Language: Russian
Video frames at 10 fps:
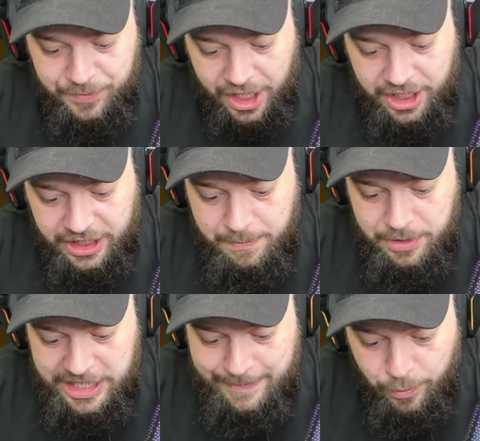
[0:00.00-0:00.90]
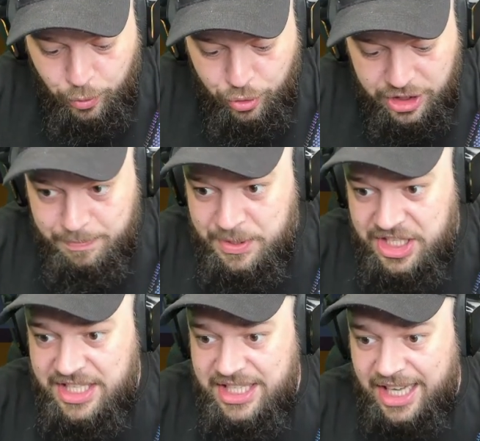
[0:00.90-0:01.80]
Да это минимум нужно
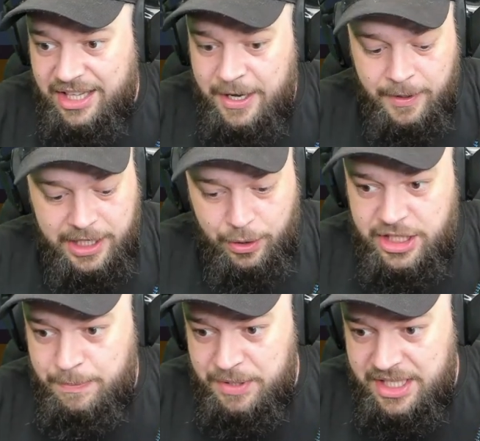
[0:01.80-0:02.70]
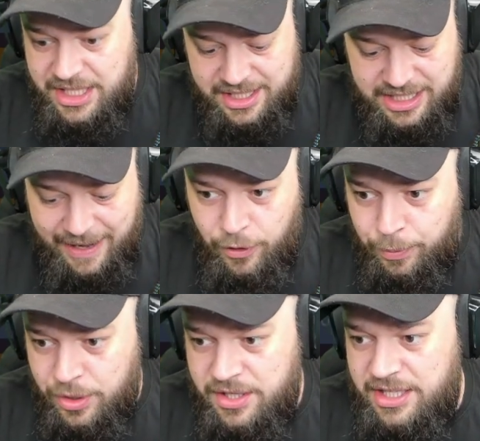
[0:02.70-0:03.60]
50. Я вот сейчас 50 ставлю
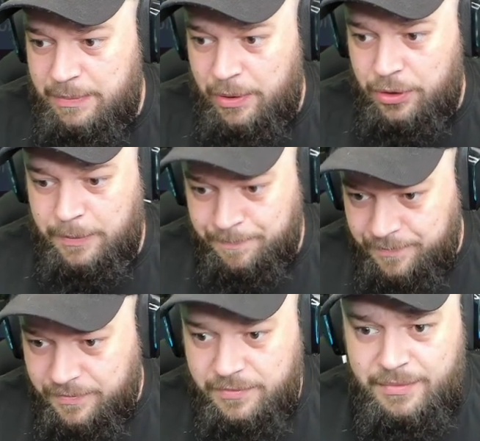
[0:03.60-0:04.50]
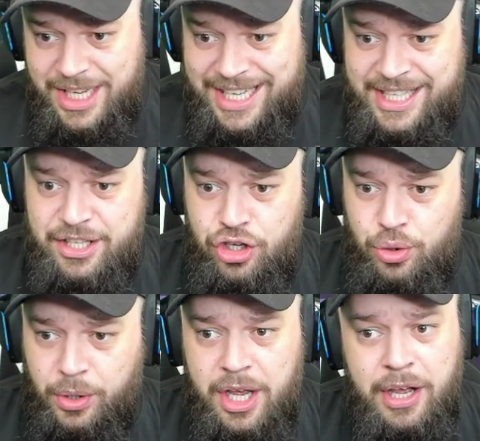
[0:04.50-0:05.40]
просто себе вот 10
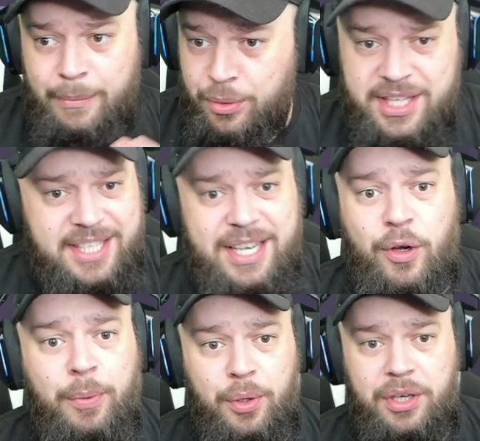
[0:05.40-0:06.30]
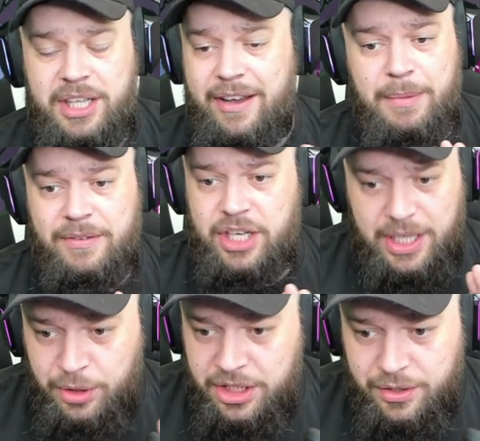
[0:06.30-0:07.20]
штук. Просто закуплю. Я вам отвечаю,
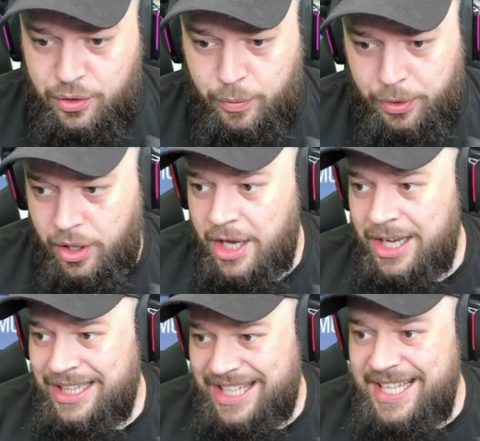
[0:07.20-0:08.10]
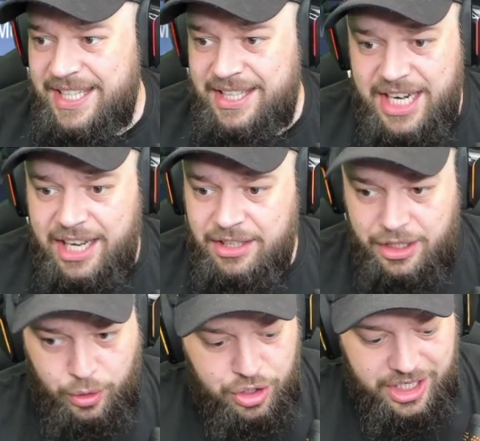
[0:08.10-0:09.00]
я вот этих закуплю. 33 голды.
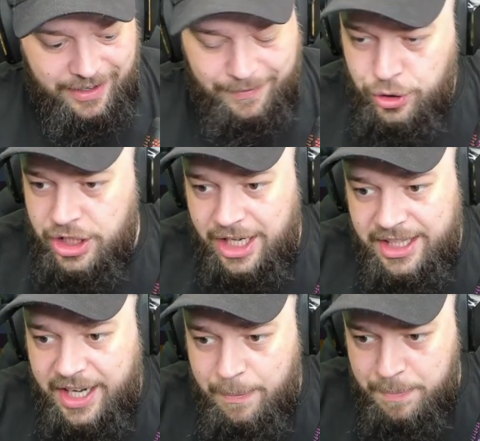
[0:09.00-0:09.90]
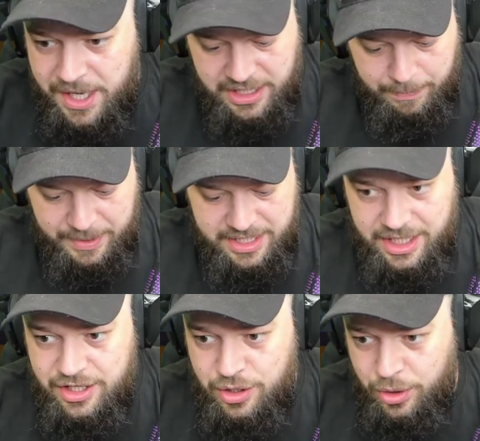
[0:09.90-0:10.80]
Тоже, вот же, это копейки,
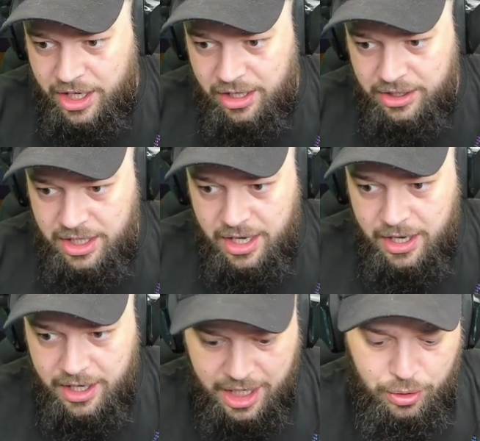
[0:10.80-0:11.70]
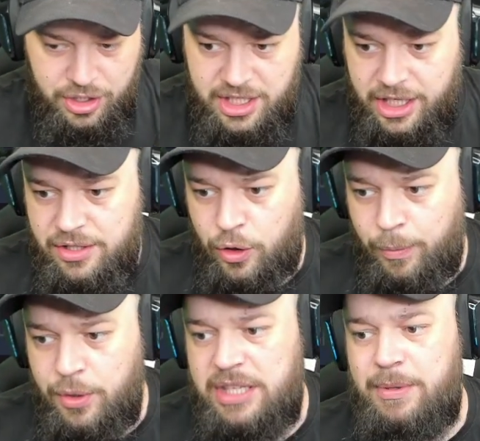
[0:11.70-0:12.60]
пацаны. 40 голды. Я тоже зак
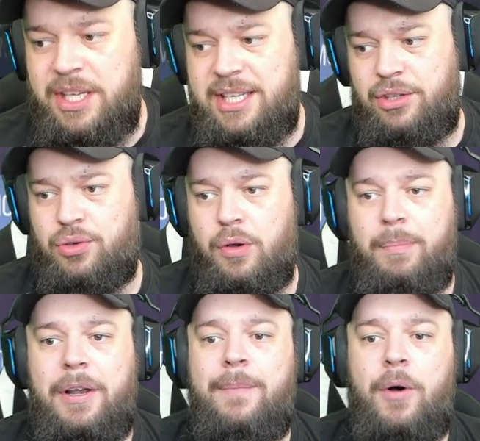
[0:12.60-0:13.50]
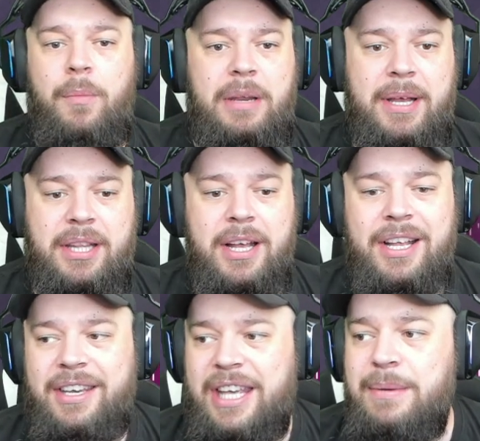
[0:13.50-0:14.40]
закуплю себе десяточку. По-любому, ребят.
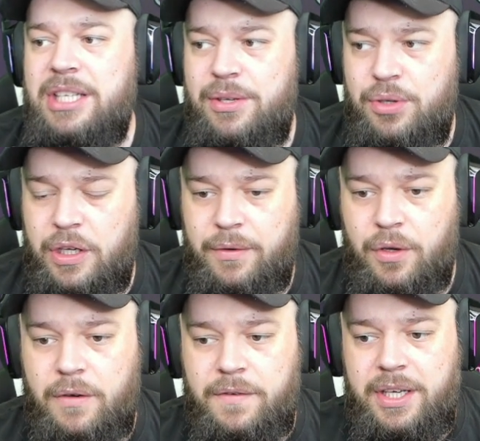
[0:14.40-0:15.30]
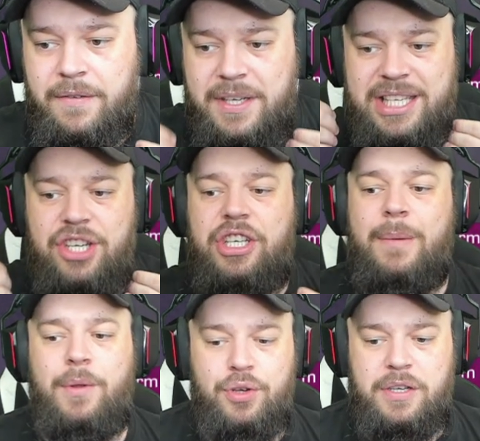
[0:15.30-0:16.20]
Я вам сразу говорю, вы, вы
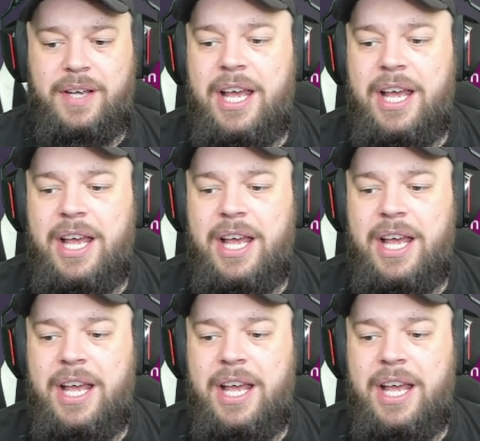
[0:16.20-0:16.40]
слишком дешево.